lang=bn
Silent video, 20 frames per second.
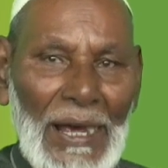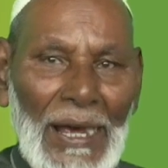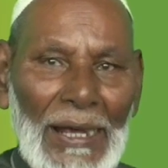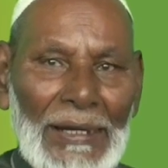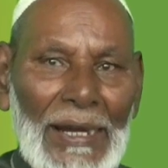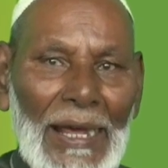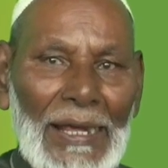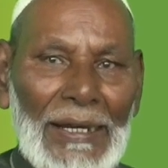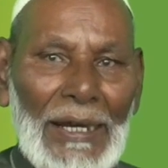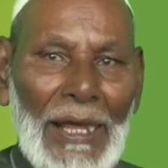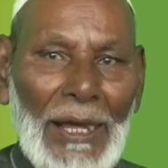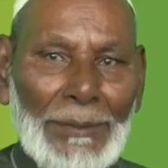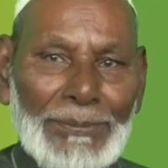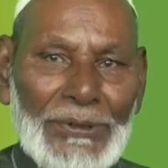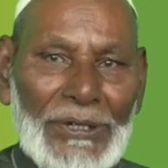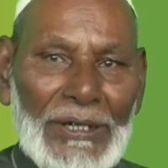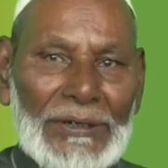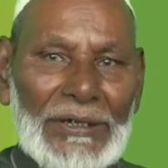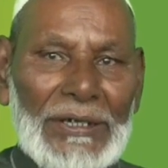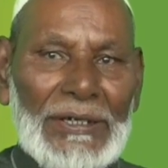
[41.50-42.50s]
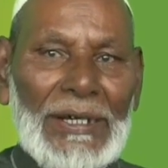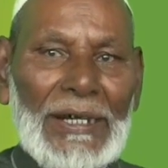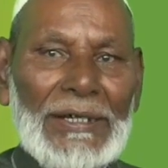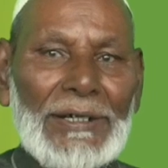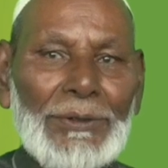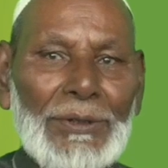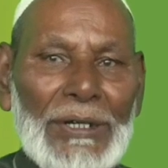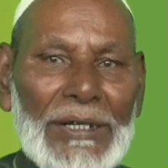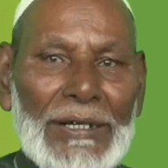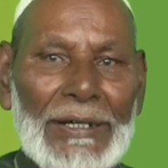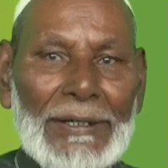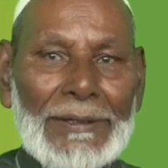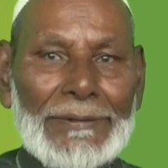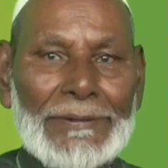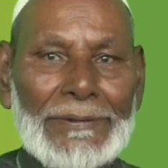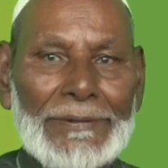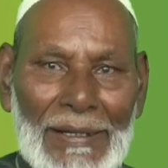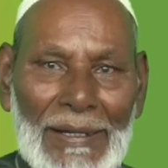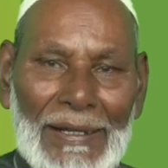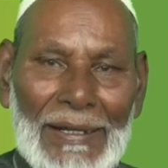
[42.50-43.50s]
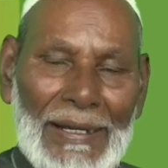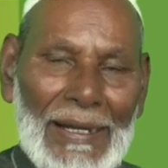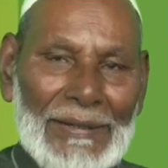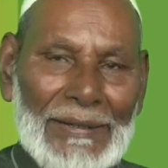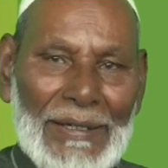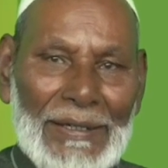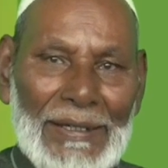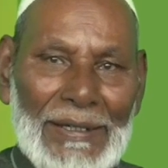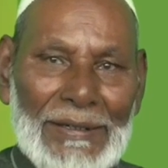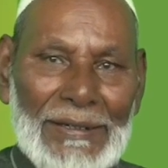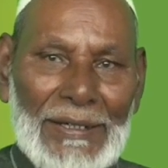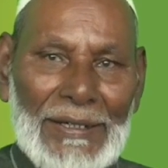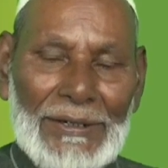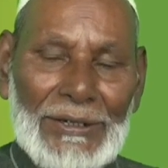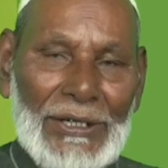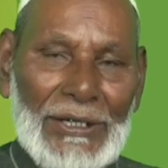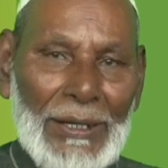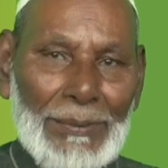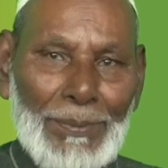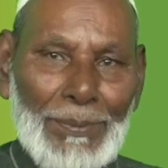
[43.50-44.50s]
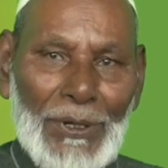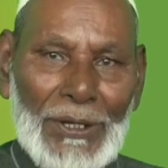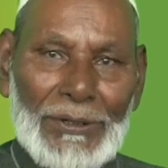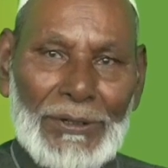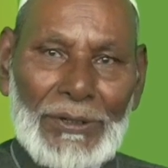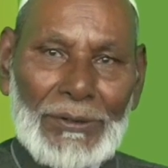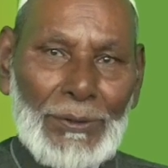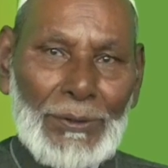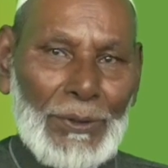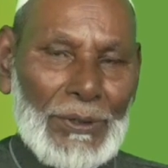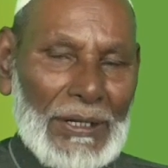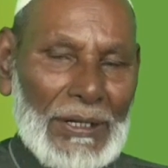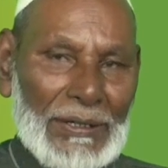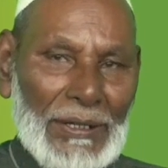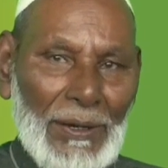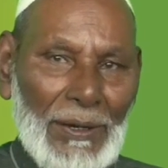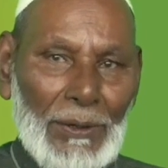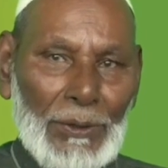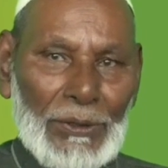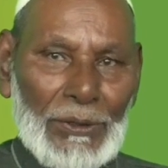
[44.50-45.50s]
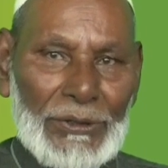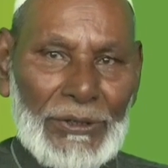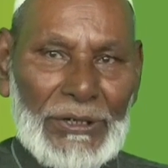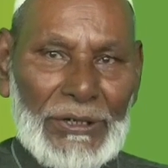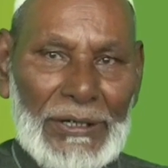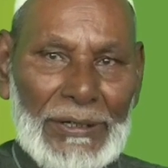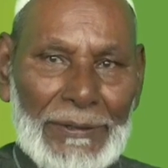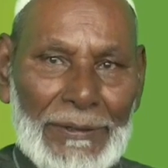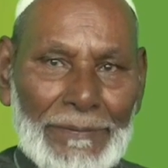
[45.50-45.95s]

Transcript: আনা নফসে দিনী নূরে এখান থেকে ঠিক সেই পথ করে দেওয়া হচ্ছে